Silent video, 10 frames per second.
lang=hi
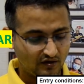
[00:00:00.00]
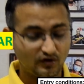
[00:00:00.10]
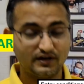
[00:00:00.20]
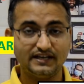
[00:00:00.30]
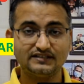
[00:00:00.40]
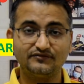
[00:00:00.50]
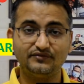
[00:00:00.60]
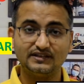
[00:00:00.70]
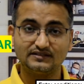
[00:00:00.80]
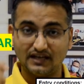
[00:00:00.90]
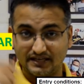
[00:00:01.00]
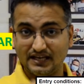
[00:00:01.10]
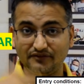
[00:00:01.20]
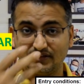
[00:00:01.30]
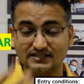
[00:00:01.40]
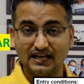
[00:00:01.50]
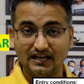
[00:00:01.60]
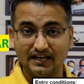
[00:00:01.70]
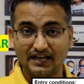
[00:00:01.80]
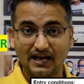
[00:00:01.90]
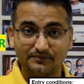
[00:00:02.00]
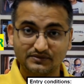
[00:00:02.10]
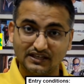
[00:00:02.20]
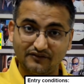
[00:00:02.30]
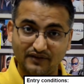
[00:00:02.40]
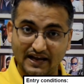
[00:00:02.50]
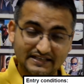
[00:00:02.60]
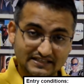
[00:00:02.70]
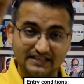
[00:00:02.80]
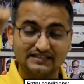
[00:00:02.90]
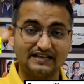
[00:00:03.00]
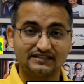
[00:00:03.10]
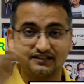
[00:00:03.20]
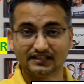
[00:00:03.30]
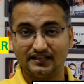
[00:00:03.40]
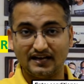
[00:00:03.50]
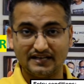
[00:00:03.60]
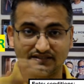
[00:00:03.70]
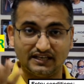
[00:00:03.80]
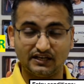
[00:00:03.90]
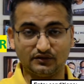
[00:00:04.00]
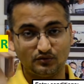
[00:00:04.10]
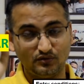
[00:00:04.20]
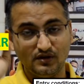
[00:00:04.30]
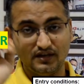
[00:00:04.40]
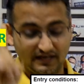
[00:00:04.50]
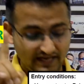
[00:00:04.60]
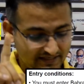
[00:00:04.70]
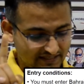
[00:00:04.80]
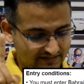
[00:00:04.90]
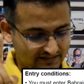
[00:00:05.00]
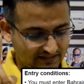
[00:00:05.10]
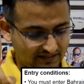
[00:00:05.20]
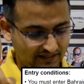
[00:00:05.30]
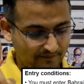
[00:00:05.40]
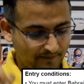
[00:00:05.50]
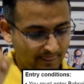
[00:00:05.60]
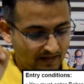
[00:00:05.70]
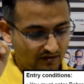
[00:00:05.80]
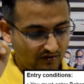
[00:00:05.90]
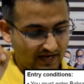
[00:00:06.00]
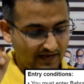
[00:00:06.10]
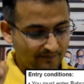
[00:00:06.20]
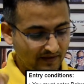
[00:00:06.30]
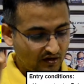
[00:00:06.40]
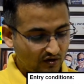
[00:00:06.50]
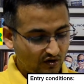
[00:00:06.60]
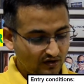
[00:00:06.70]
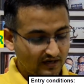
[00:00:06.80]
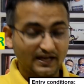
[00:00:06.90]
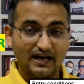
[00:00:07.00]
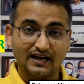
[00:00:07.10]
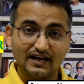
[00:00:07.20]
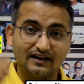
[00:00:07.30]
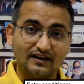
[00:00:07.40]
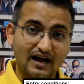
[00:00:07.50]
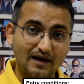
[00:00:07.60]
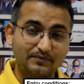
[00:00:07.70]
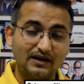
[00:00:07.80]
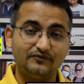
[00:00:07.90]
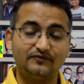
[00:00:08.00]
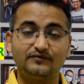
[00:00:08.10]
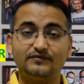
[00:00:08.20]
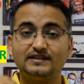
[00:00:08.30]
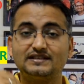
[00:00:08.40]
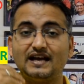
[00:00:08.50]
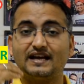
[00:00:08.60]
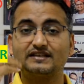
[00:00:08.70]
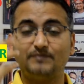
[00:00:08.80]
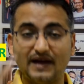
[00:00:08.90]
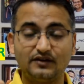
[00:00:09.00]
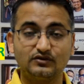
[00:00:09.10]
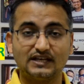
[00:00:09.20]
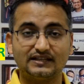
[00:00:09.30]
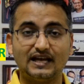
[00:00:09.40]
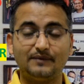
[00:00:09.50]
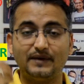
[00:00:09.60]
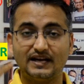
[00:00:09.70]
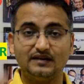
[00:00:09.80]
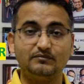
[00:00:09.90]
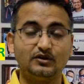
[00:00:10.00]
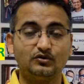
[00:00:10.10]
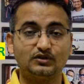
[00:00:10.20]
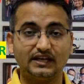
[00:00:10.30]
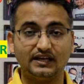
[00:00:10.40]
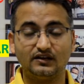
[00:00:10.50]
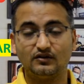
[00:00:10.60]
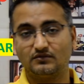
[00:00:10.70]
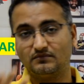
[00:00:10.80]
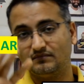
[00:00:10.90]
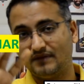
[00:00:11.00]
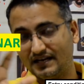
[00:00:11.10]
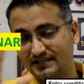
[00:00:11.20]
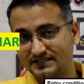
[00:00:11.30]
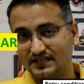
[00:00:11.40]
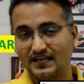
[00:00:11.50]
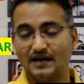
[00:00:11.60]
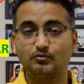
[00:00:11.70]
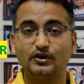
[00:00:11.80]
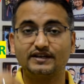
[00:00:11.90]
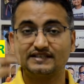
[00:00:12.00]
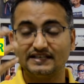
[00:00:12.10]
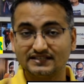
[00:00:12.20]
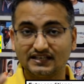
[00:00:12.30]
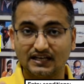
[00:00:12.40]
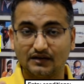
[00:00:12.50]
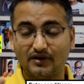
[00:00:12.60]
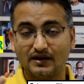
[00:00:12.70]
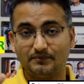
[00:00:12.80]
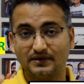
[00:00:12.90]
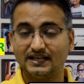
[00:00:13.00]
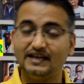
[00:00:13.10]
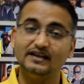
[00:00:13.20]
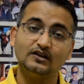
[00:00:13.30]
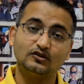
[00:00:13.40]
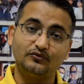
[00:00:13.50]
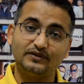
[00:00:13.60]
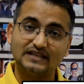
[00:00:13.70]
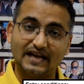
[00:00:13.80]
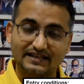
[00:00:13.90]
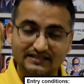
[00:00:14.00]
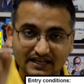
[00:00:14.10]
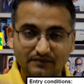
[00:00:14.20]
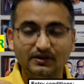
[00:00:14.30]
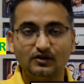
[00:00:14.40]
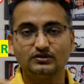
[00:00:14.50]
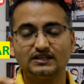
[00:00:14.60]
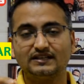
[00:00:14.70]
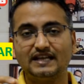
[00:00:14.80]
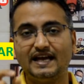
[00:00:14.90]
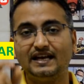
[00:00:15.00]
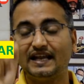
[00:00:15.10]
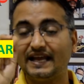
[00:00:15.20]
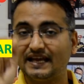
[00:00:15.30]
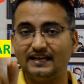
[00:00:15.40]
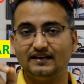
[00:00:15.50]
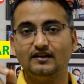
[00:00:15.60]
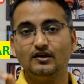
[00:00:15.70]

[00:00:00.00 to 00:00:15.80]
और इस वीज़ा ये वीज़ा लेके आप सीधा फ्लाइट से ही जा सकते हैं रास्ते के थ्रू नहीं जा सकते हैं ओके और अगर आपका वीज़ा एक्सपायर हो जाता है आप बहरेन में होते हैं और मान लीजिए कि आपको एक्सटेंशन करवाना पड़ता है तो वीज़ा एक्सटेंड भी हो सकता है लेकिन